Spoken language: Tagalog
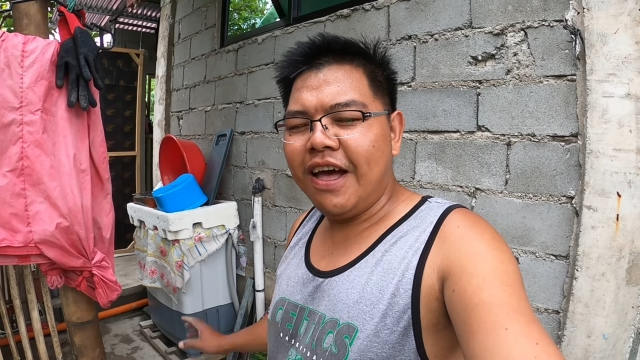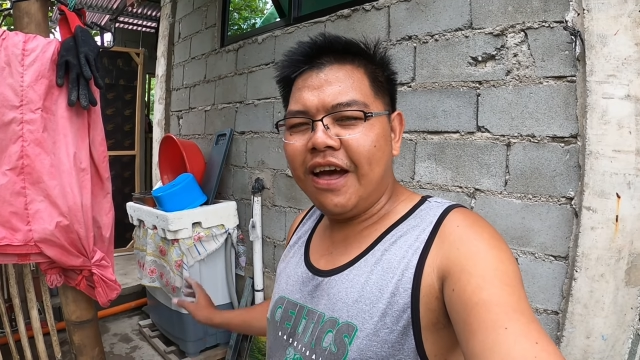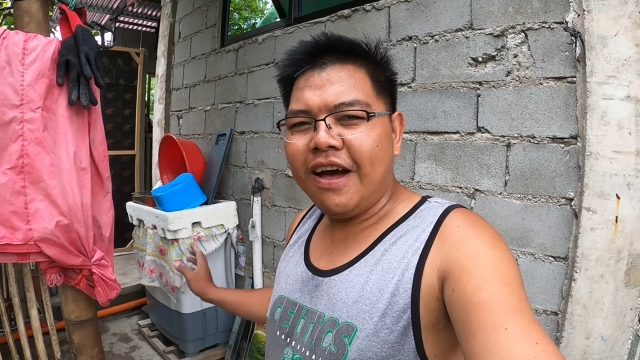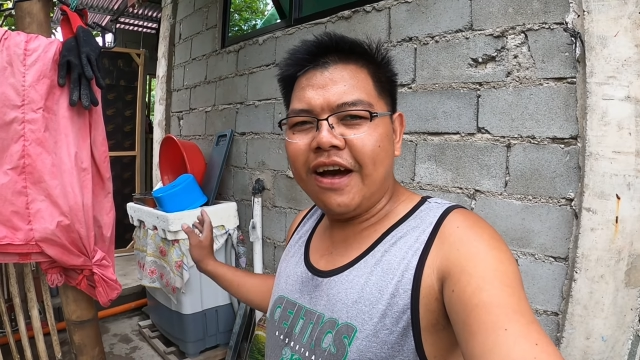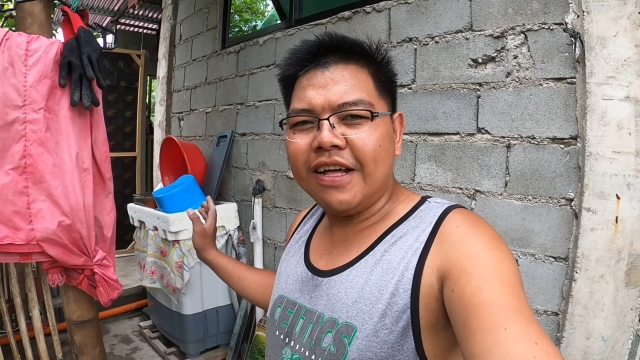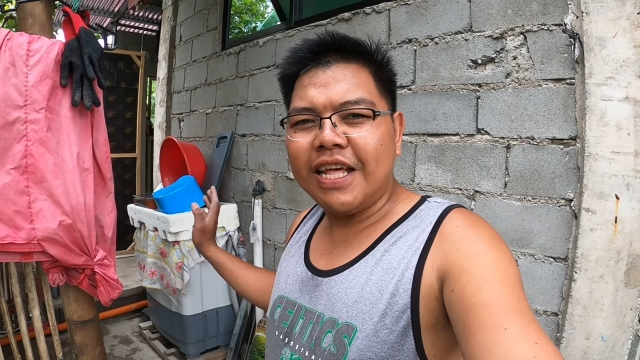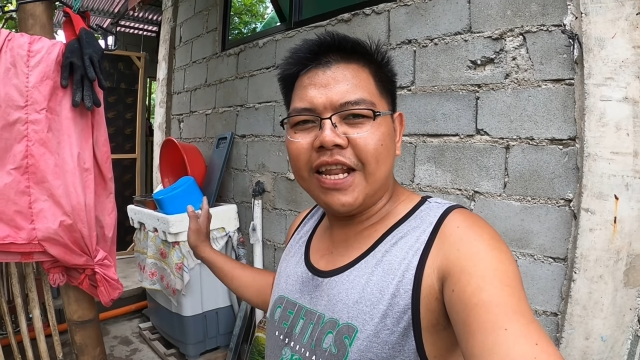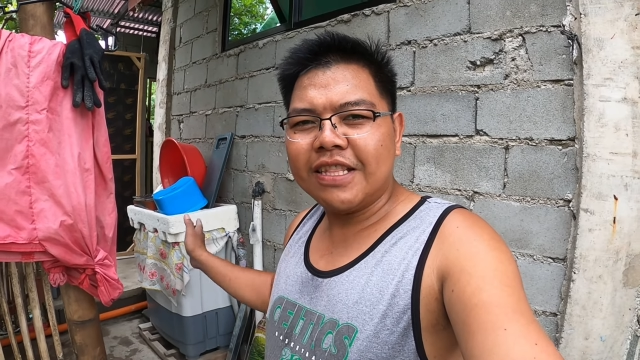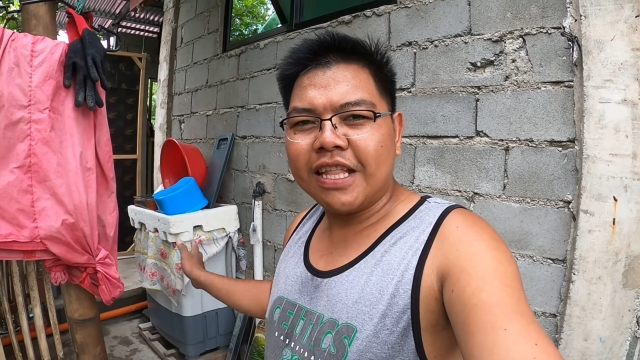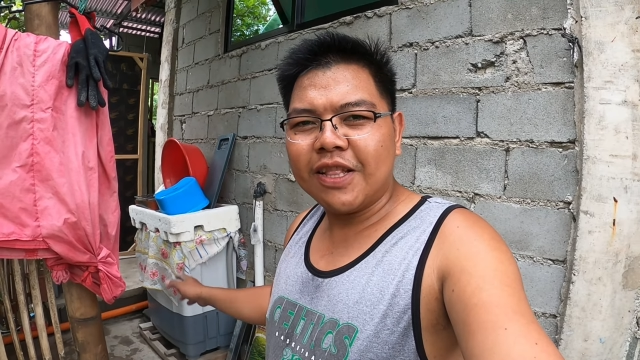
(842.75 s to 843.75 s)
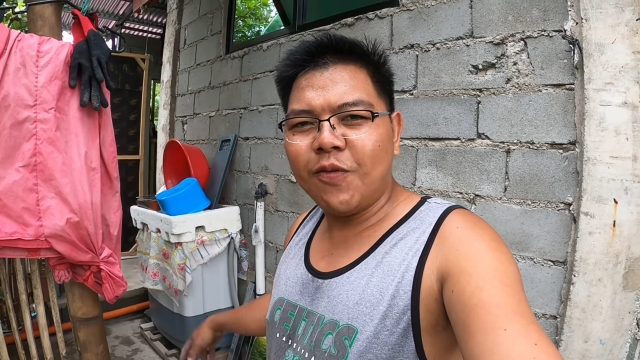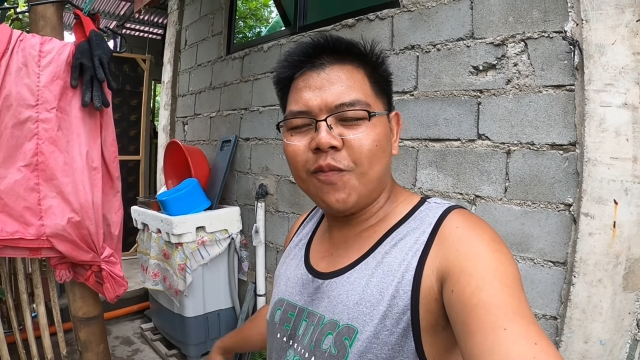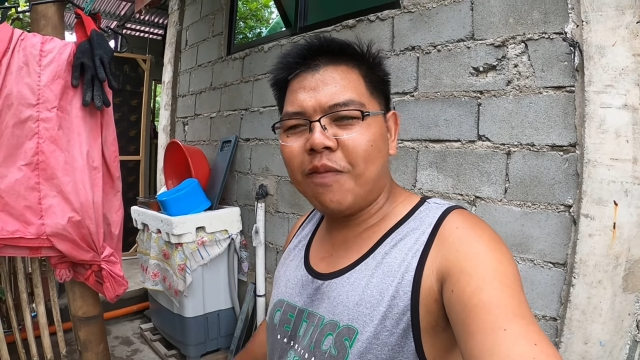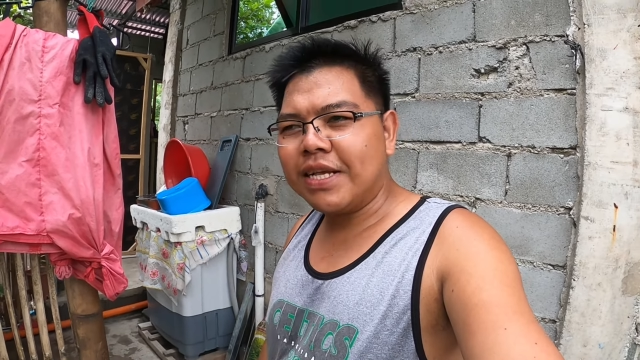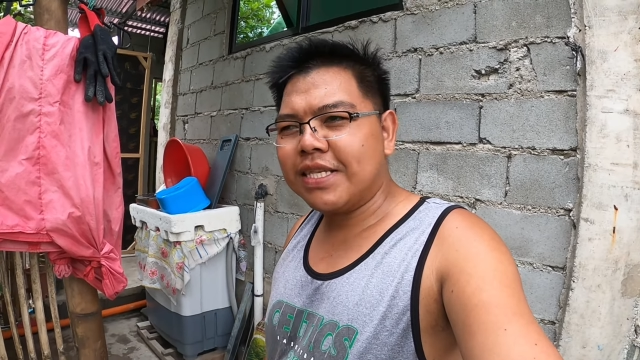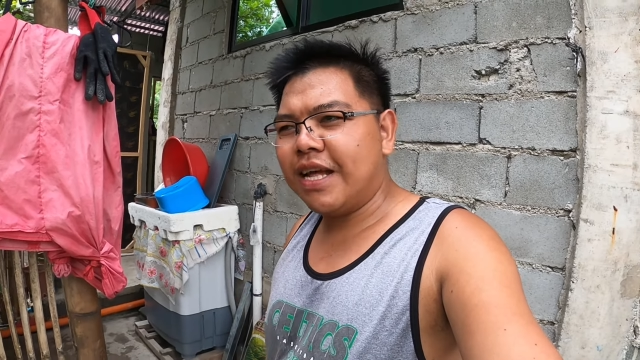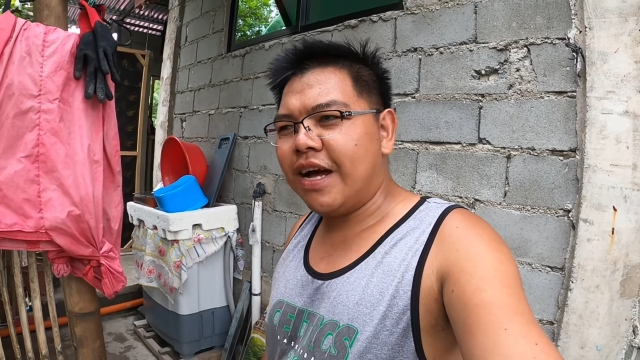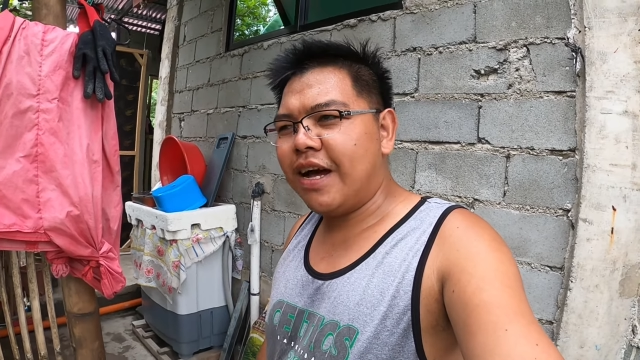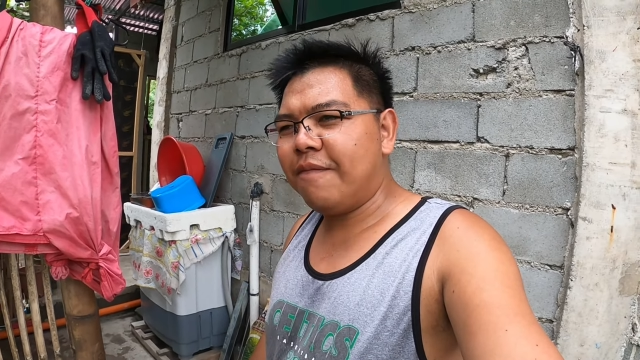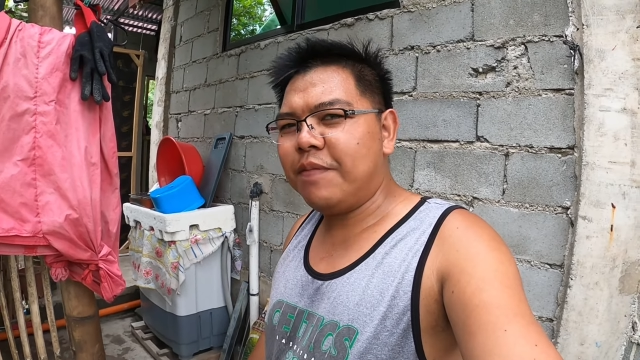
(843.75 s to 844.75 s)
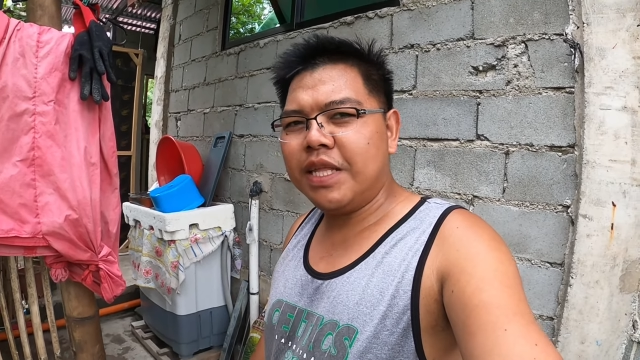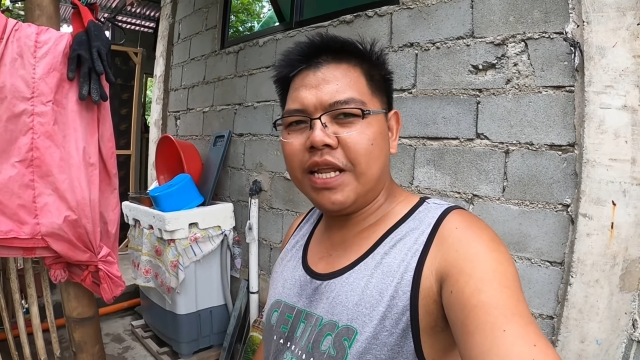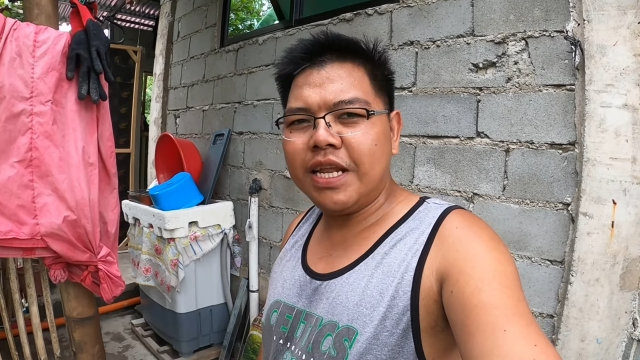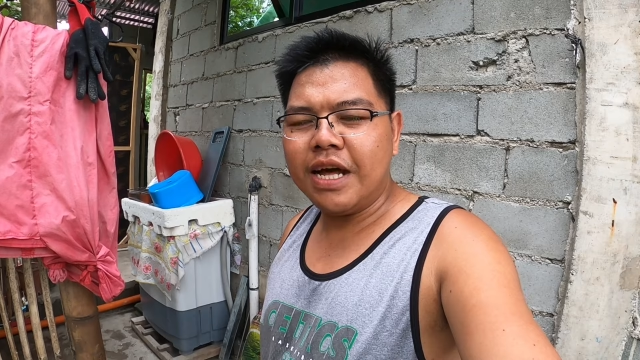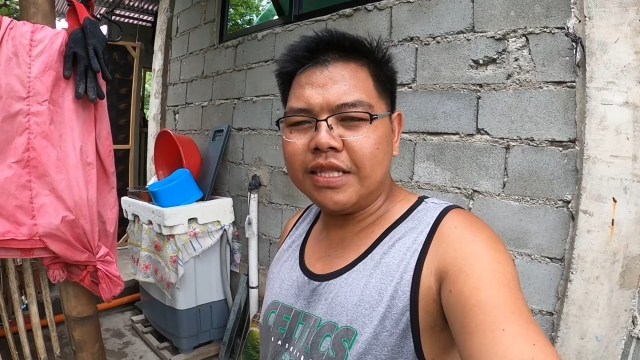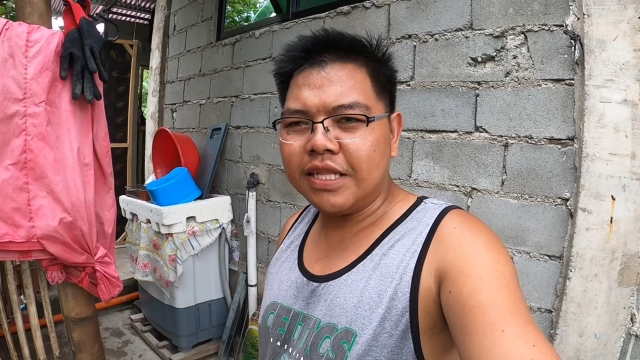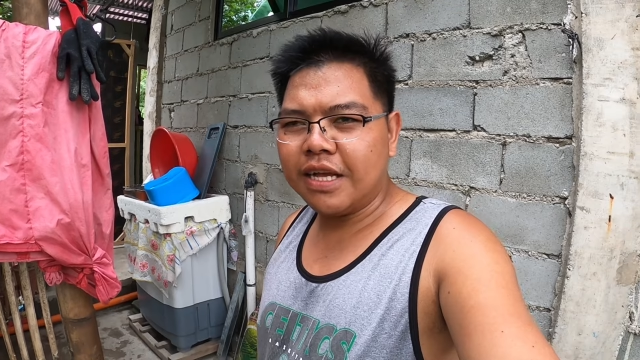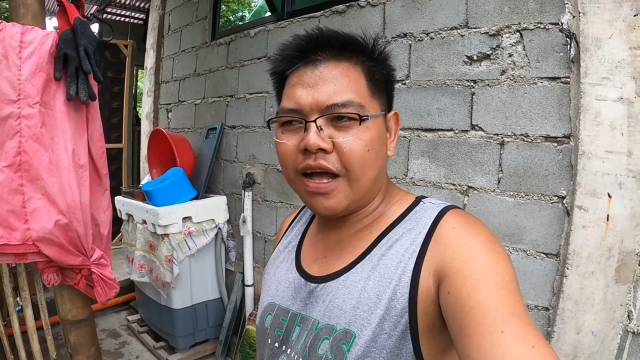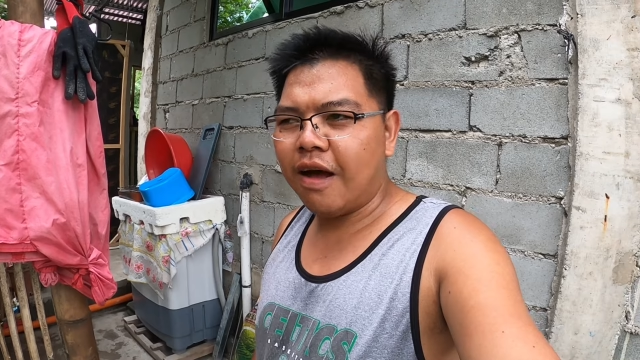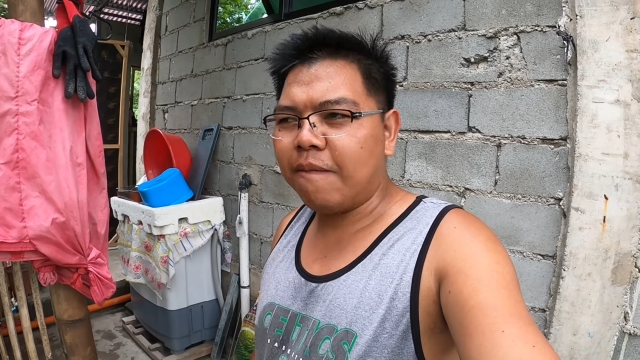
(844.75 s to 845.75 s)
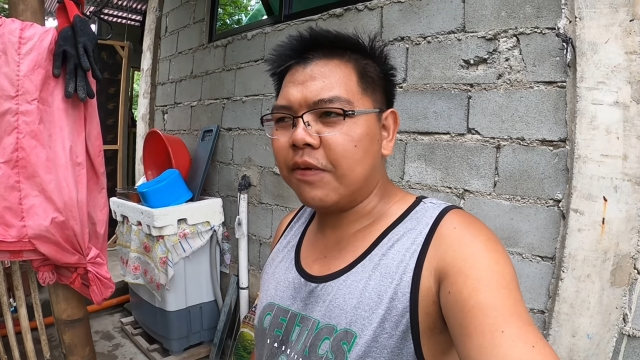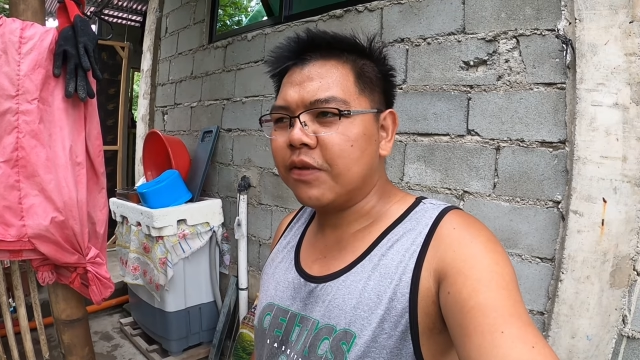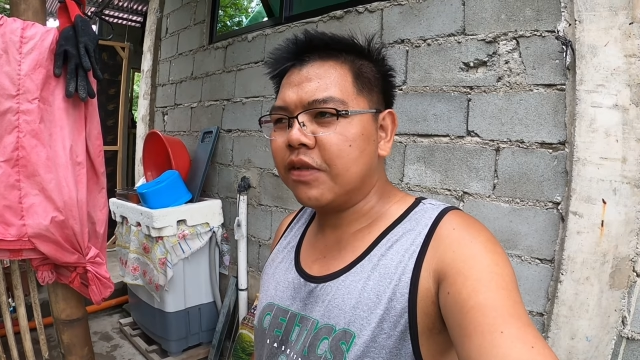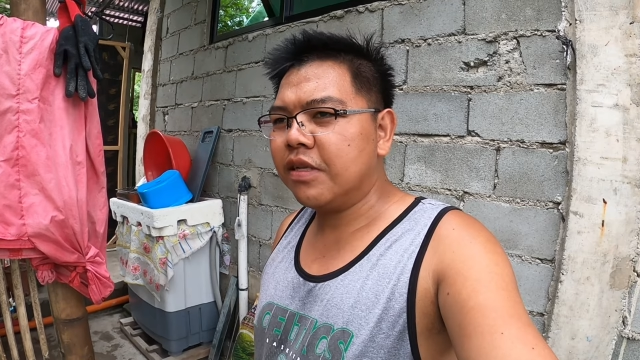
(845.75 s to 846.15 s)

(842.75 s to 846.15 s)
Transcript: uh, dal- tatlong box na binili natin kahapon.